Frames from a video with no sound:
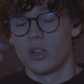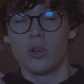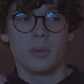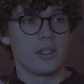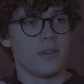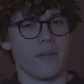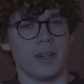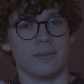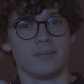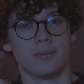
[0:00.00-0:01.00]
Come si
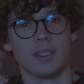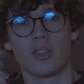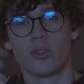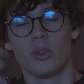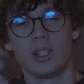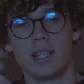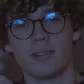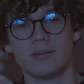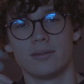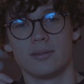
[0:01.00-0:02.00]
vive da soli
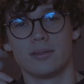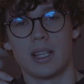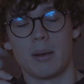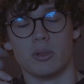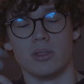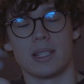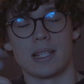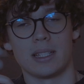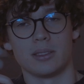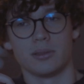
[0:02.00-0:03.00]
a
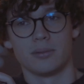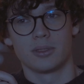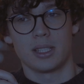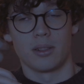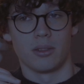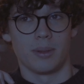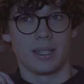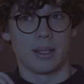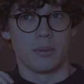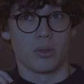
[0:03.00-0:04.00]
Bolzano? Questa è una
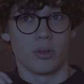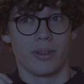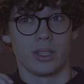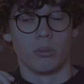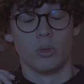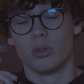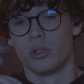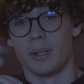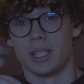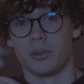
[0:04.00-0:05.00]
domanda che mi sono fatto molto
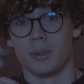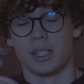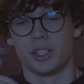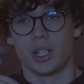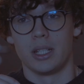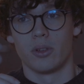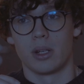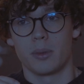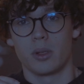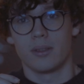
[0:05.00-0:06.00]
spesso mentre sceglievo
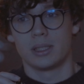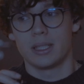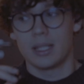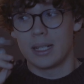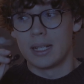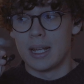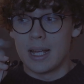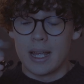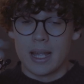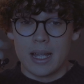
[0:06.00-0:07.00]
la mia università
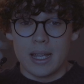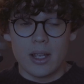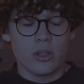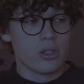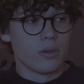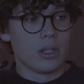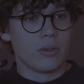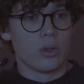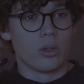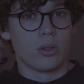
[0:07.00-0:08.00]
e oggi
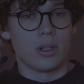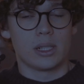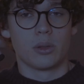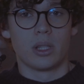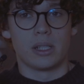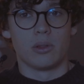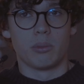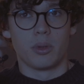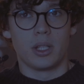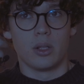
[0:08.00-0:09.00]
volevo raccontarvi
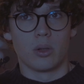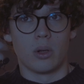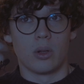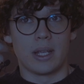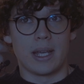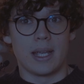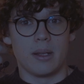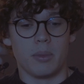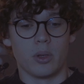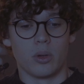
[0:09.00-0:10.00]
un pochino quello che è
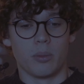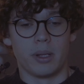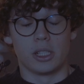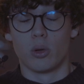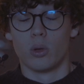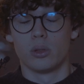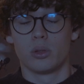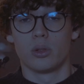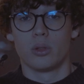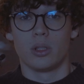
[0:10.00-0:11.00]
il mio
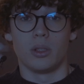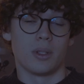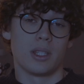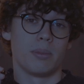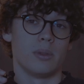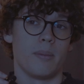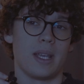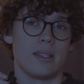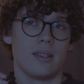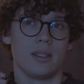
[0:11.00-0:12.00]
percorso di questi primi
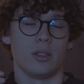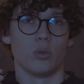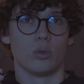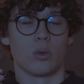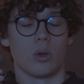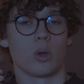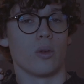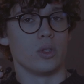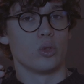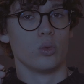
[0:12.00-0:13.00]
mesi, di tutto quello che
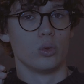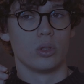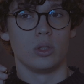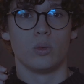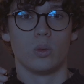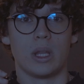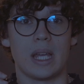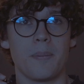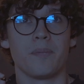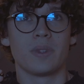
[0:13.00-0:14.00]
ho vissuto, di
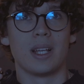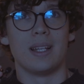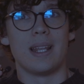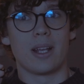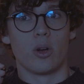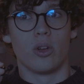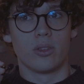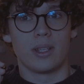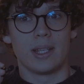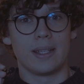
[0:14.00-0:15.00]
tutte le
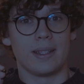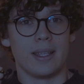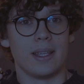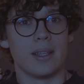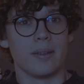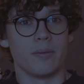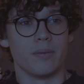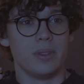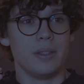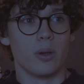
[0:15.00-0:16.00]
cose che
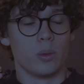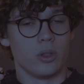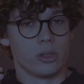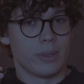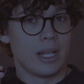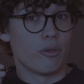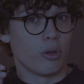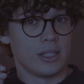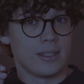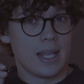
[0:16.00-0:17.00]
vive un male
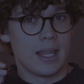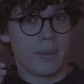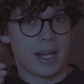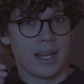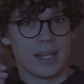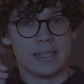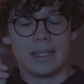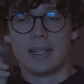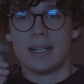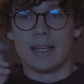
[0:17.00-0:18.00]
fuori sede
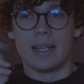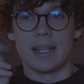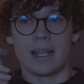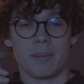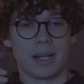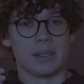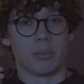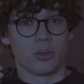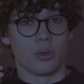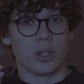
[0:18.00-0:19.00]
magari e eh, che magari
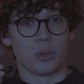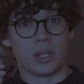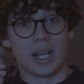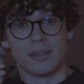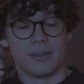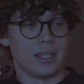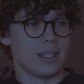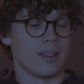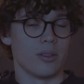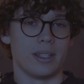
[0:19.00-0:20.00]
possono
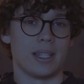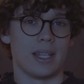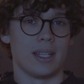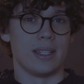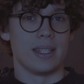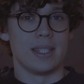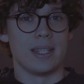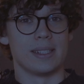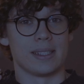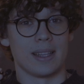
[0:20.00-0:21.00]
aiutarvi se dovete
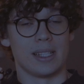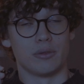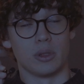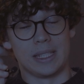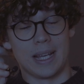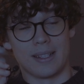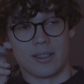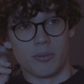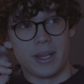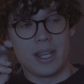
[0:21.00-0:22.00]
decidere se andare fuori
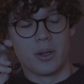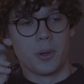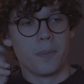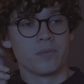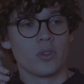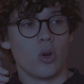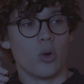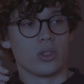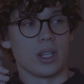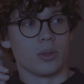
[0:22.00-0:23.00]
casa o meno
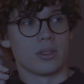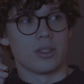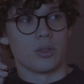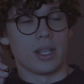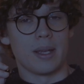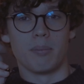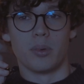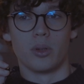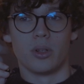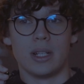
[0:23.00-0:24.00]
o se allo stesso
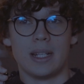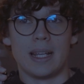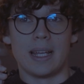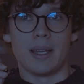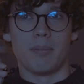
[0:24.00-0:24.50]
tempo eh,